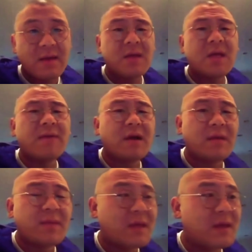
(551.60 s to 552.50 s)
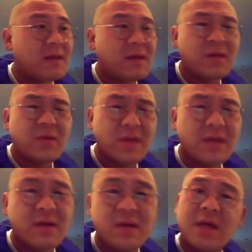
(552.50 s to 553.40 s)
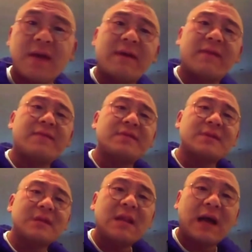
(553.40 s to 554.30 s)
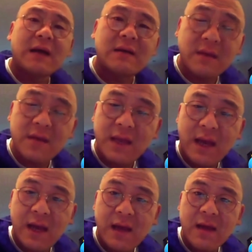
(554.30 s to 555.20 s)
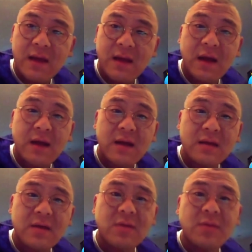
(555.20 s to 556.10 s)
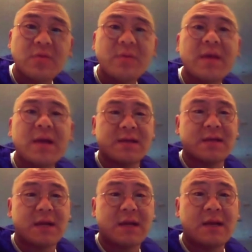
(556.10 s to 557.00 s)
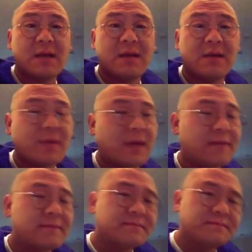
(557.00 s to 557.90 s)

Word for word: 一千万个币你有一个，一千万分之一了，可以了啊！要那么多币干啥？对不对？